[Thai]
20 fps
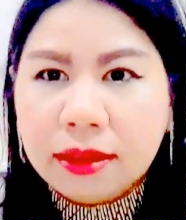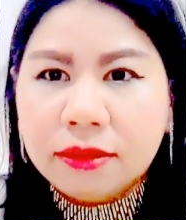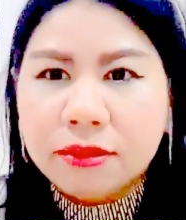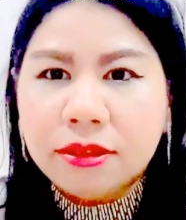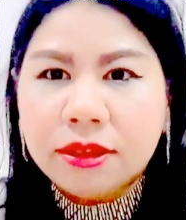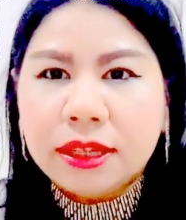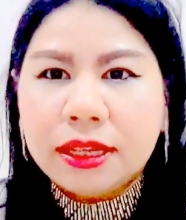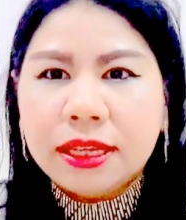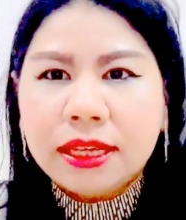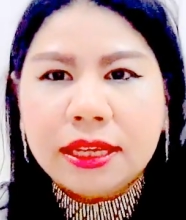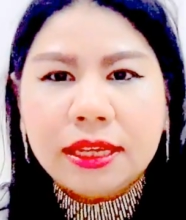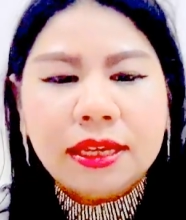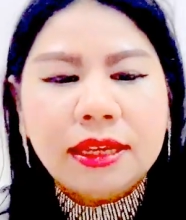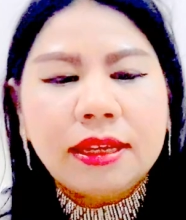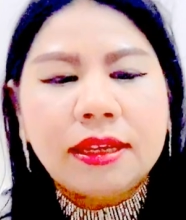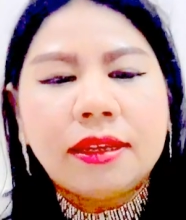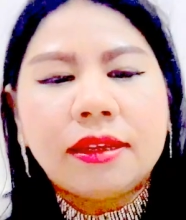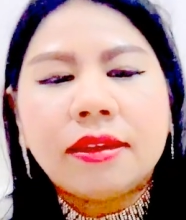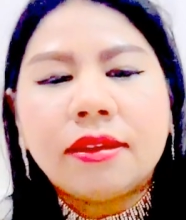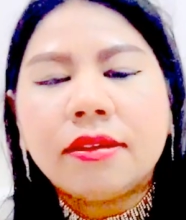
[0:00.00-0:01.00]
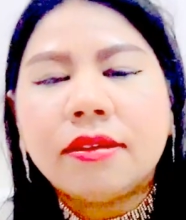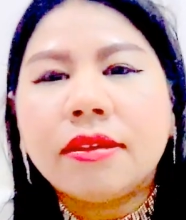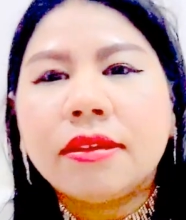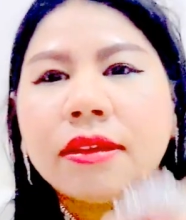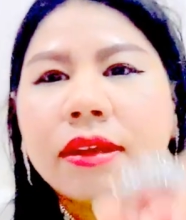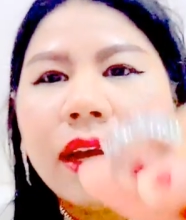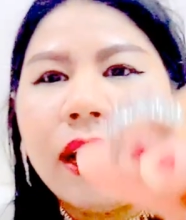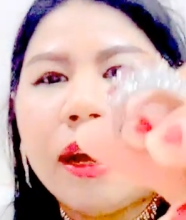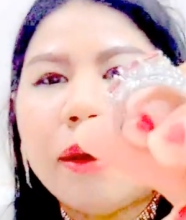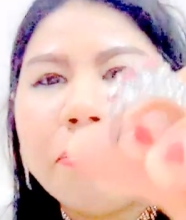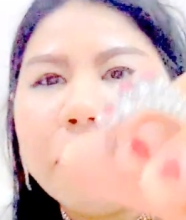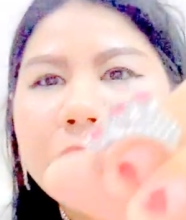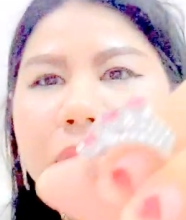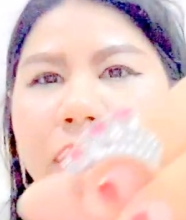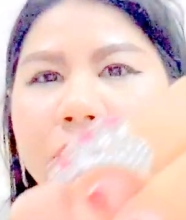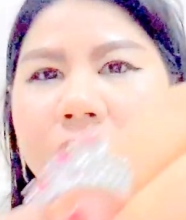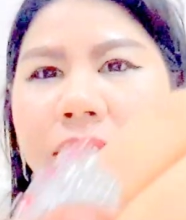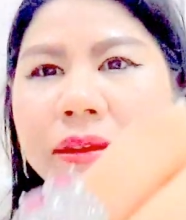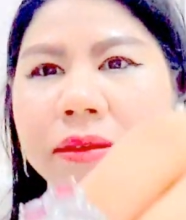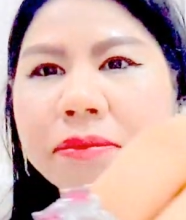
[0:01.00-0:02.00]
ตัวนี้นะคะเป็น
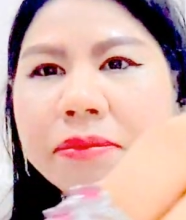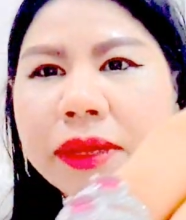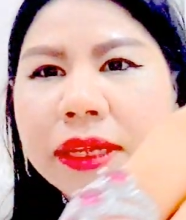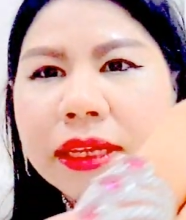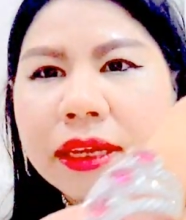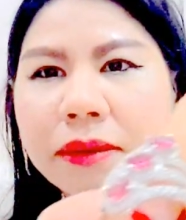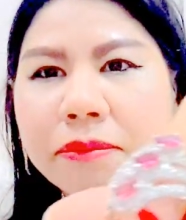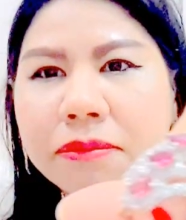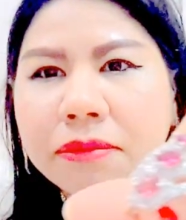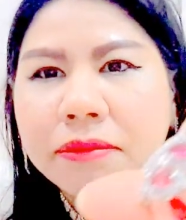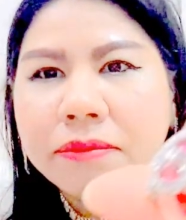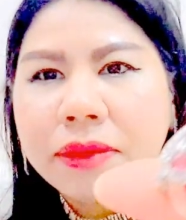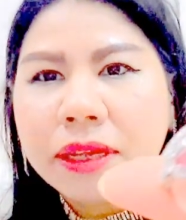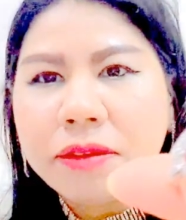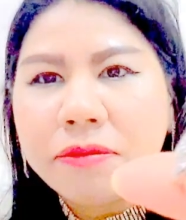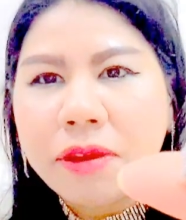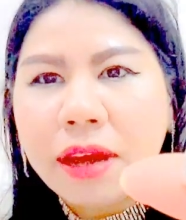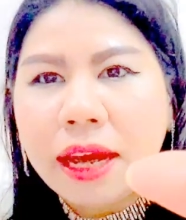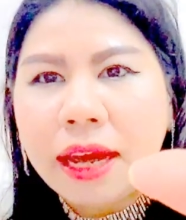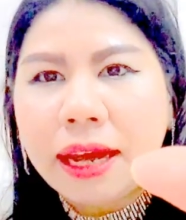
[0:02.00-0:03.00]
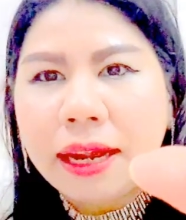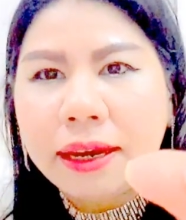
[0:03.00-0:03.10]
เป็นกำเป็นแหว